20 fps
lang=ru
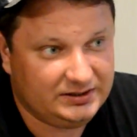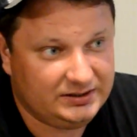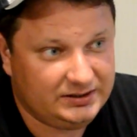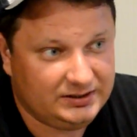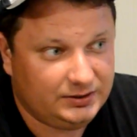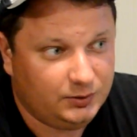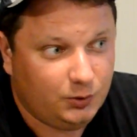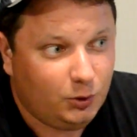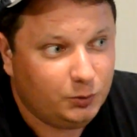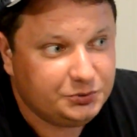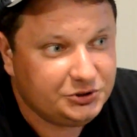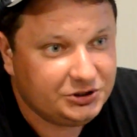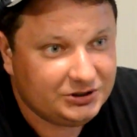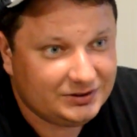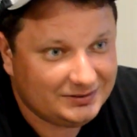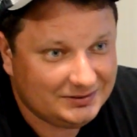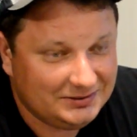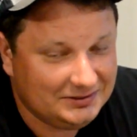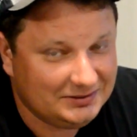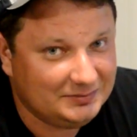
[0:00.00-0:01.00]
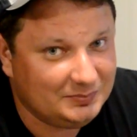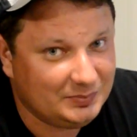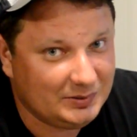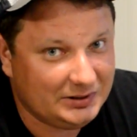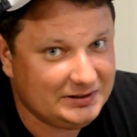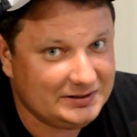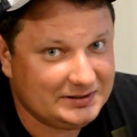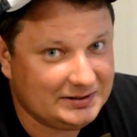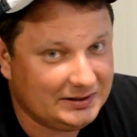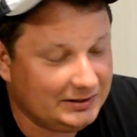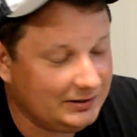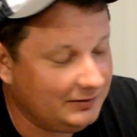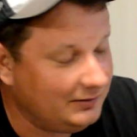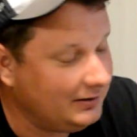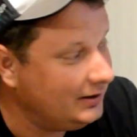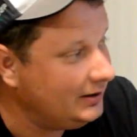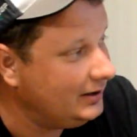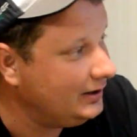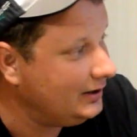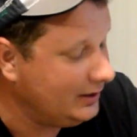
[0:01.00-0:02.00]
всеобще признанного
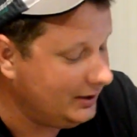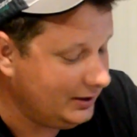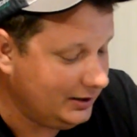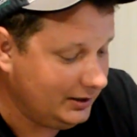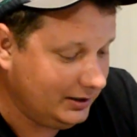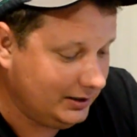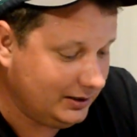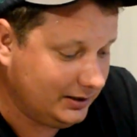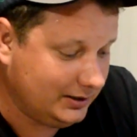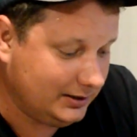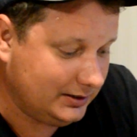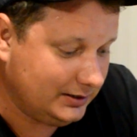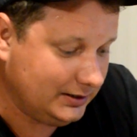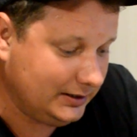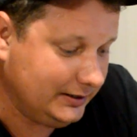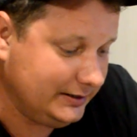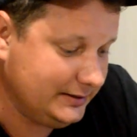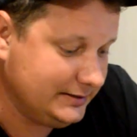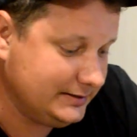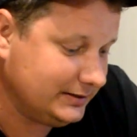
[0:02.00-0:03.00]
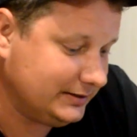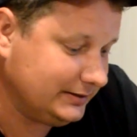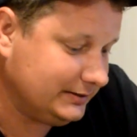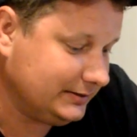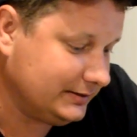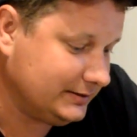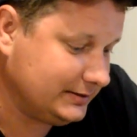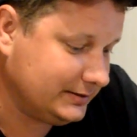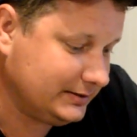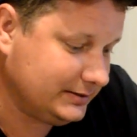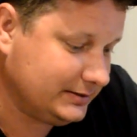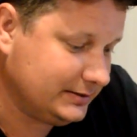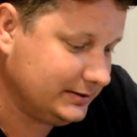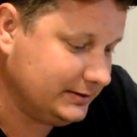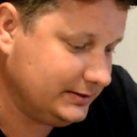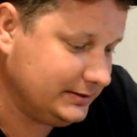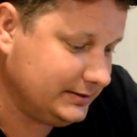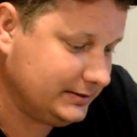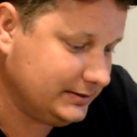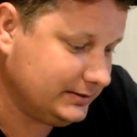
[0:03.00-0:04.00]
а, лидера, так
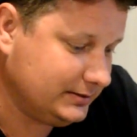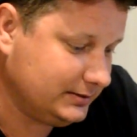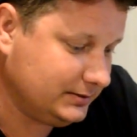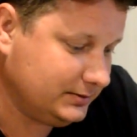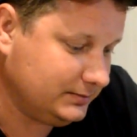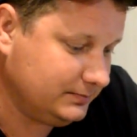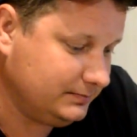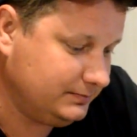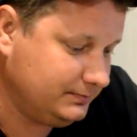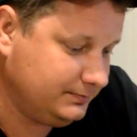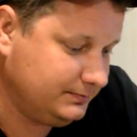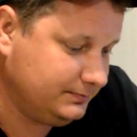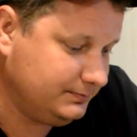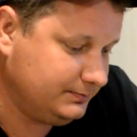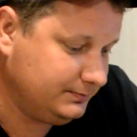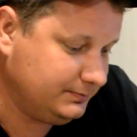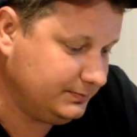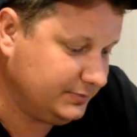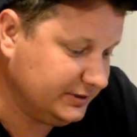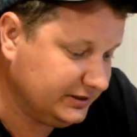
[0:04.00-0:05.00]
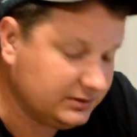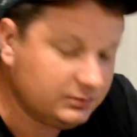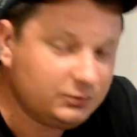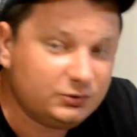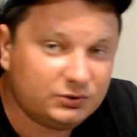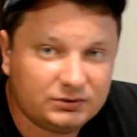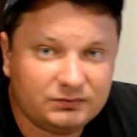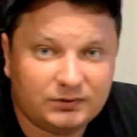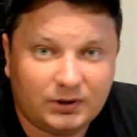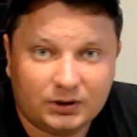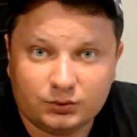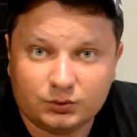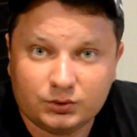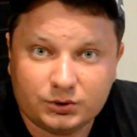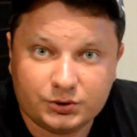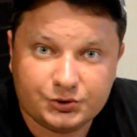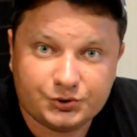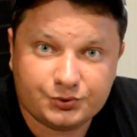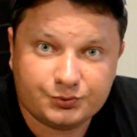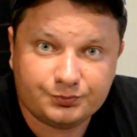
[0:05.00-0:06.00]
сказать, Поэтому тылату
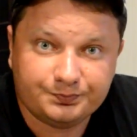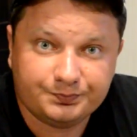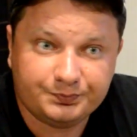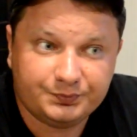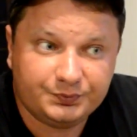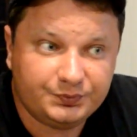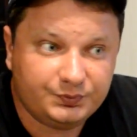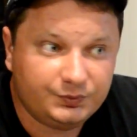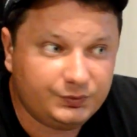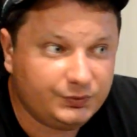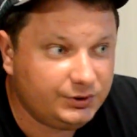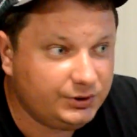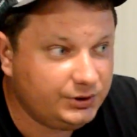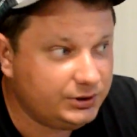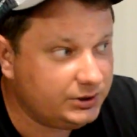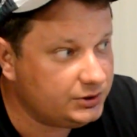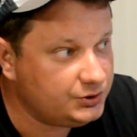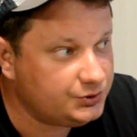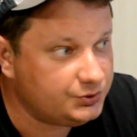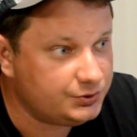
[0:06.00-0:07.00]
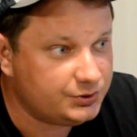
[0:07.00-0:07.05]
хочу. Не хочу